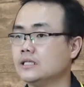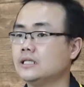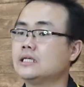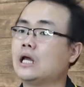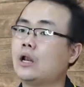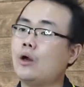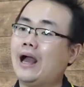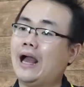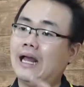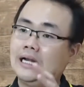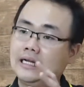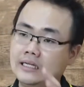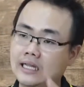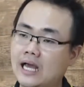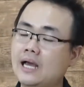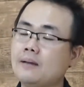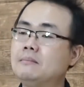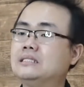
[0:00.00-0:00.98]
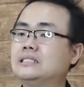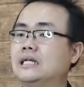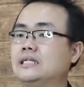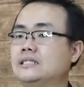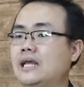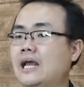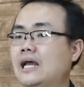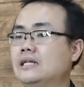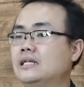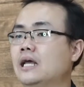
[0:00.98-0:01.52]
Jadi kalau Anda
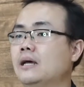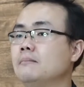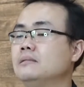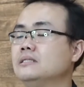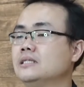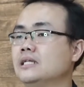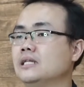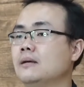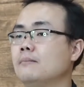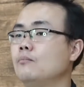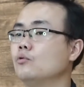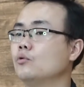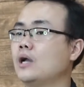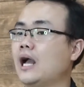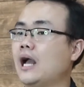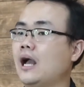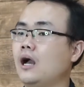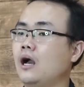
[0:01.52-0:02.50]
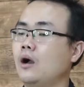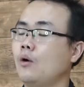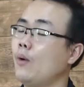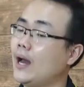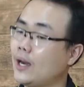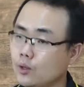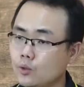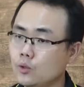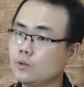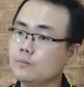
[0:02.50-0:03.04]
misalnya Anda misalnya
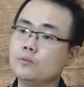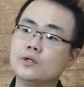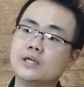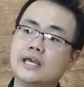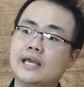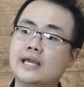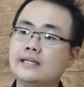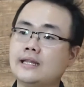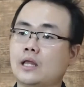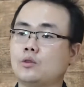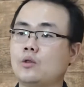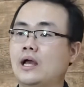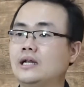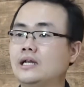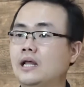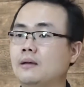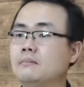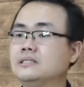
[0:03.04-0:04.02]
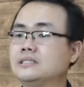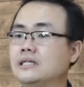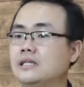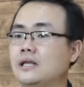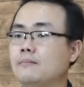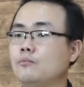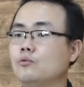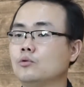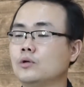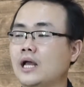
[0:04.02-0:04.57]
buka warung mungkin atau Anda
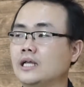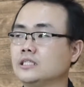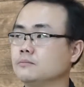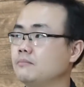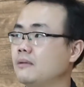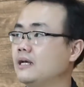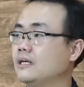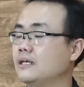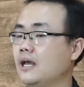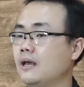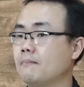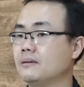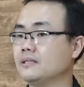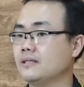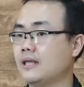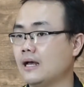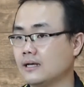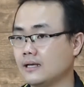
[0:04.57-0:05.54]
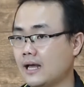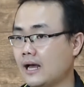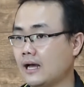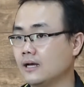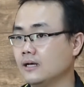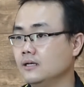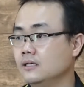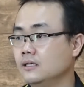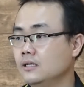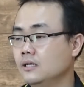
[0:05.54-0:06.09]
misalnya buka sebagai
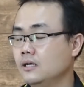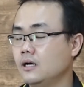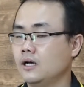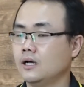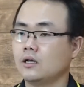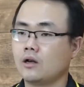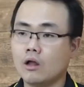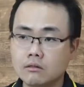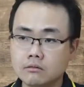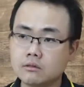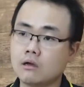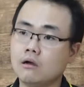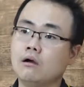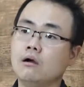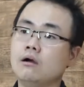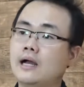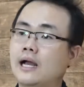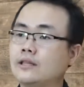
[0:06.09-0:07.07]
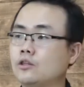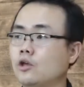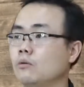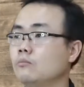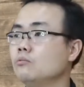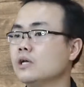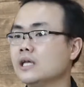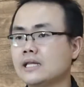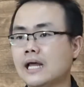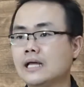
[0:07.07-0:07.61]
pedagang Eh, kelontong atau